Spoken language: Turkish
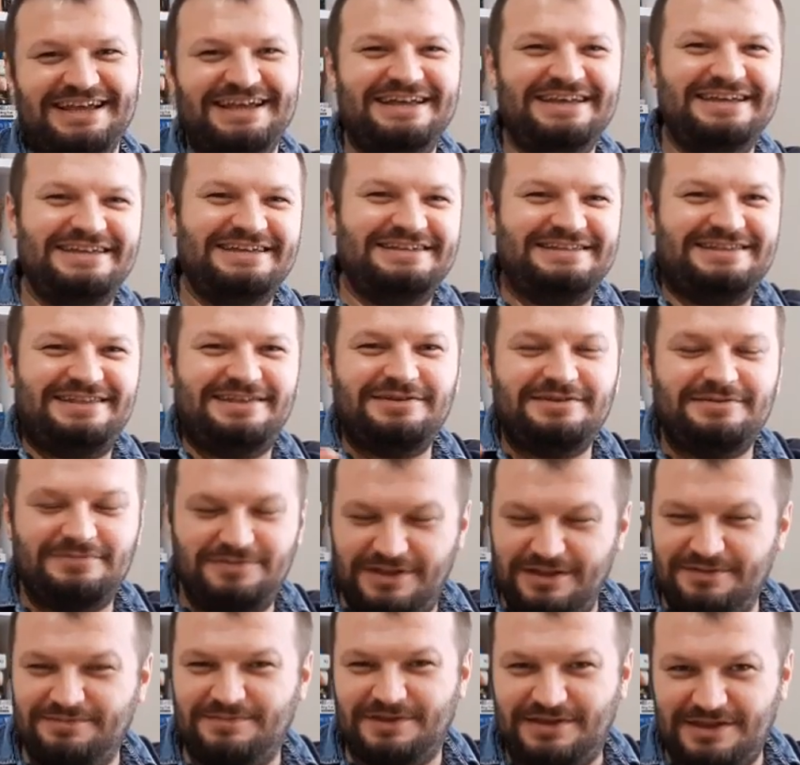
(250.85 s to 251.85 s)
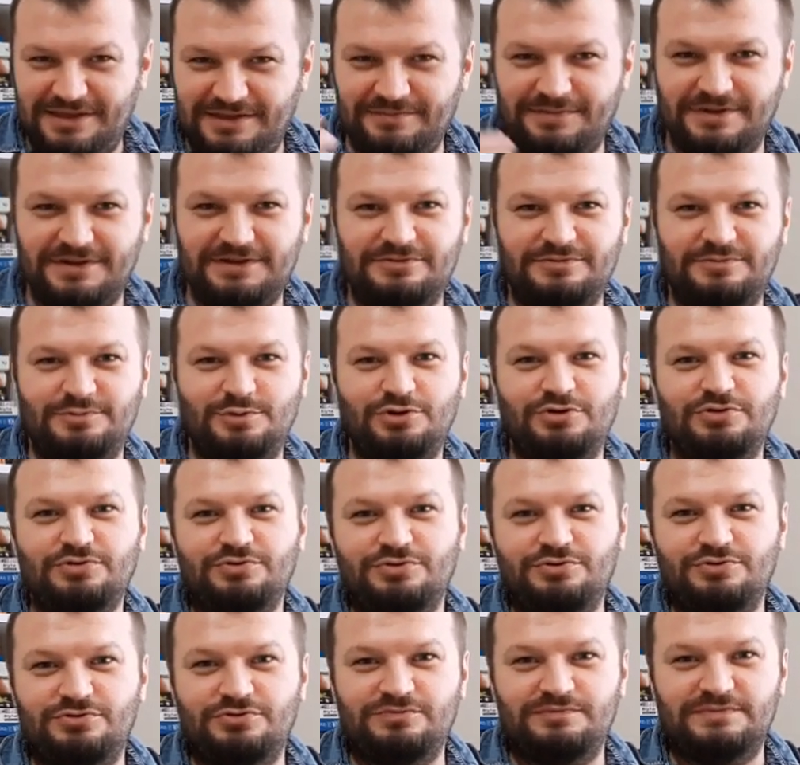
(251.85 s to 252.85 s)
e işte demek ki bana böyle
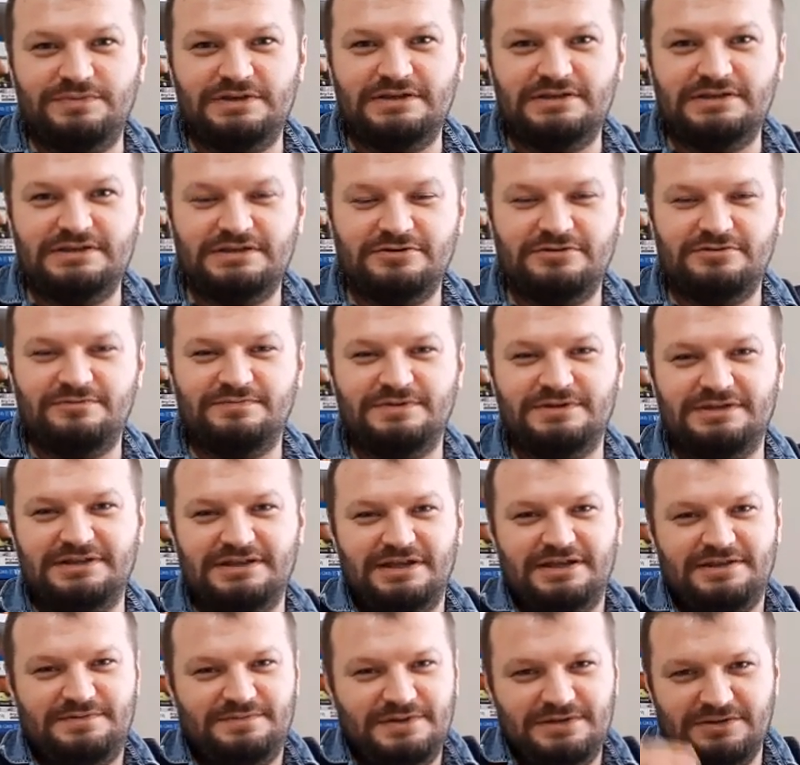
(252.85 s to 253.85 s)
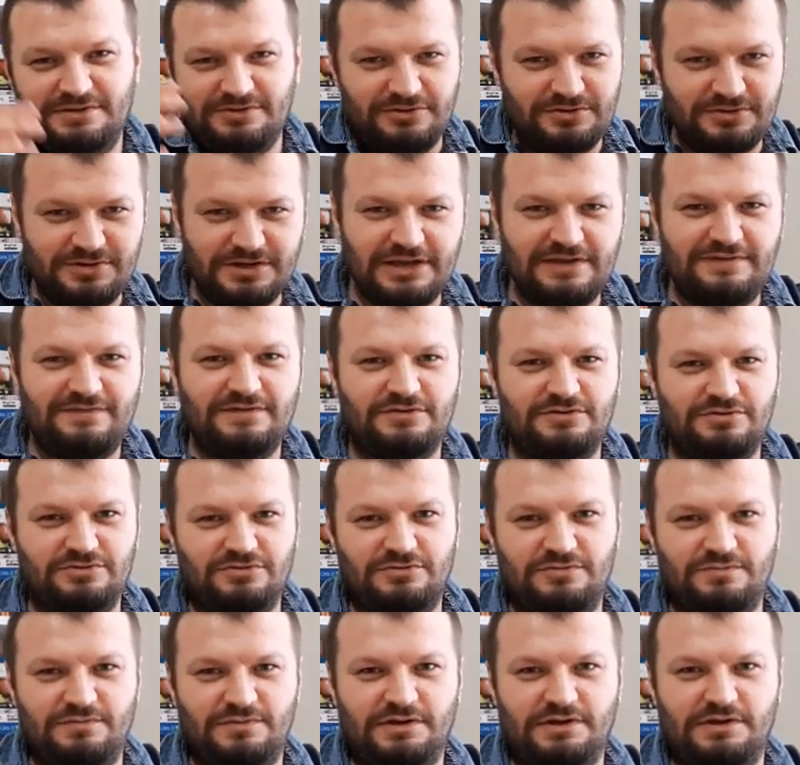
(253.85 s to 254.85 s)
uygun bir insan olması lazım. Ben hani de örnek
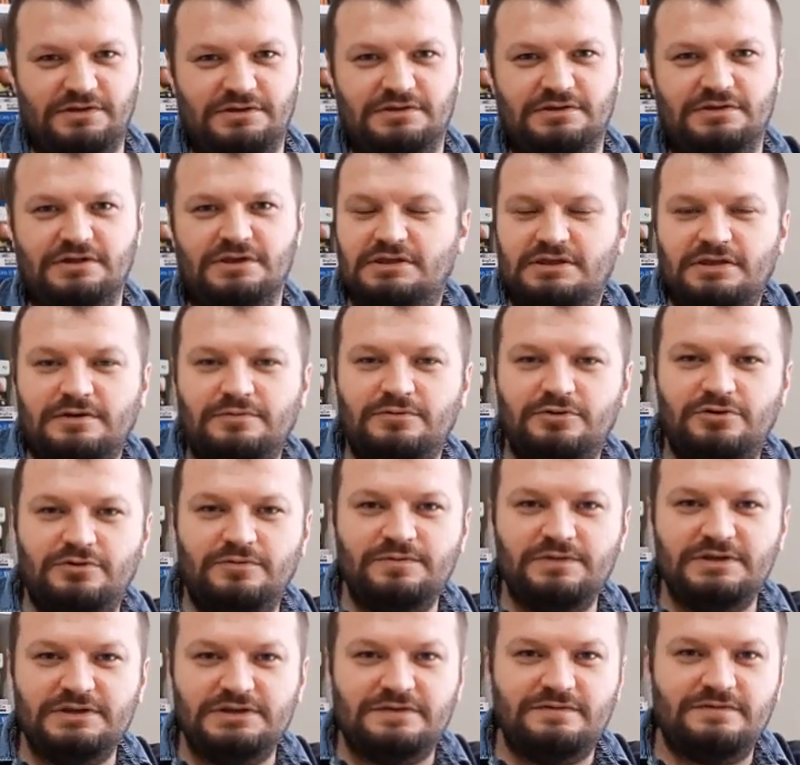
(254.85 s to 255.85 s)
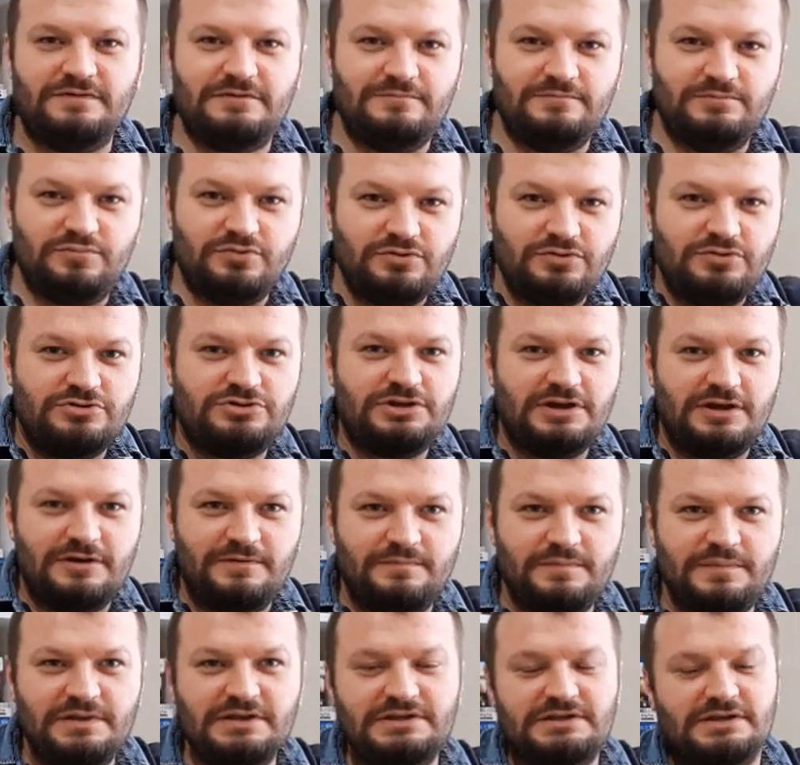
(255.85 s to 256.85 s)
veriyorum yani. Kitap okumayı severim, proje
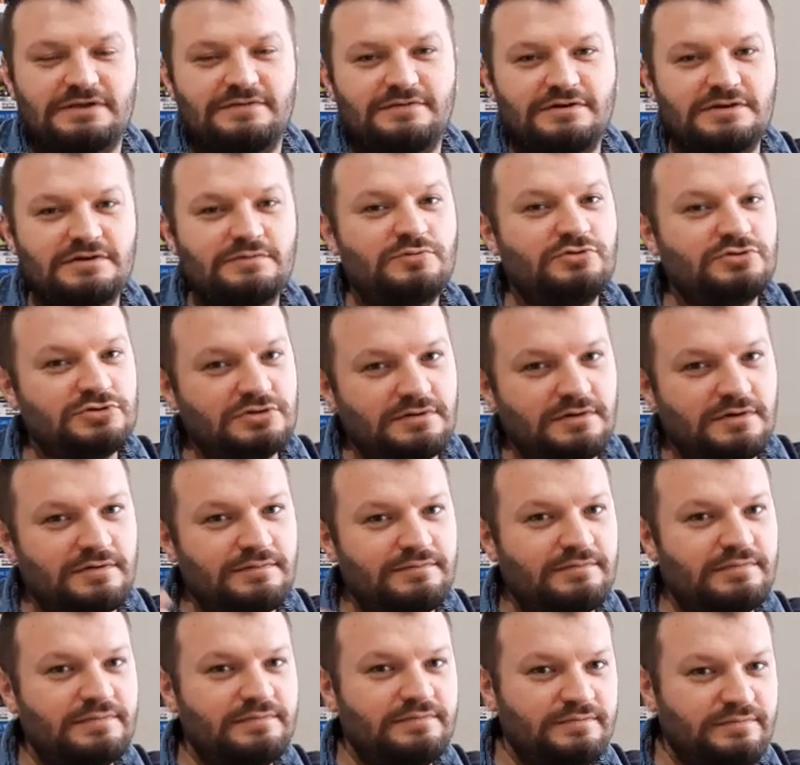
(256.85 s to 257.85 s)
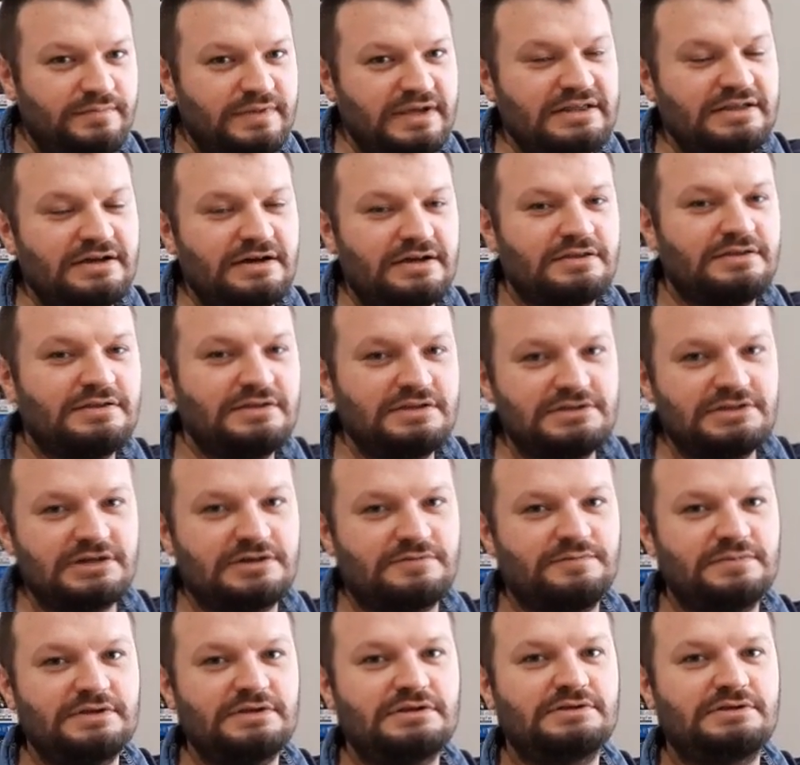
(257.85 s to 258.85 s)
yapmayı severim. O zaman beni
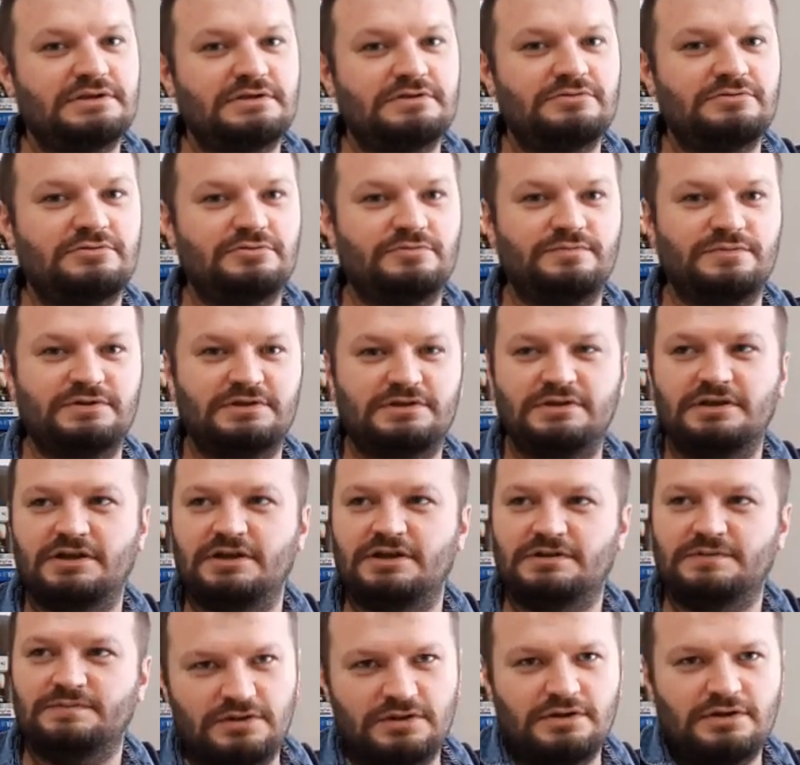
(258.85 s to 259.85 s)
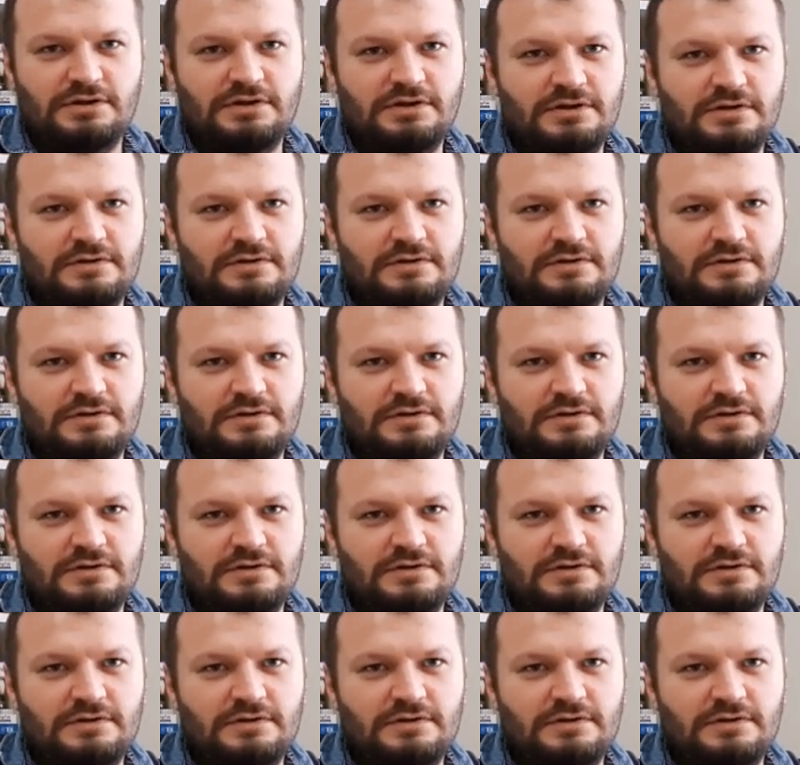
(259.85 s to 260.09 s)
anlayacak bir insanın olması lazım. Yeri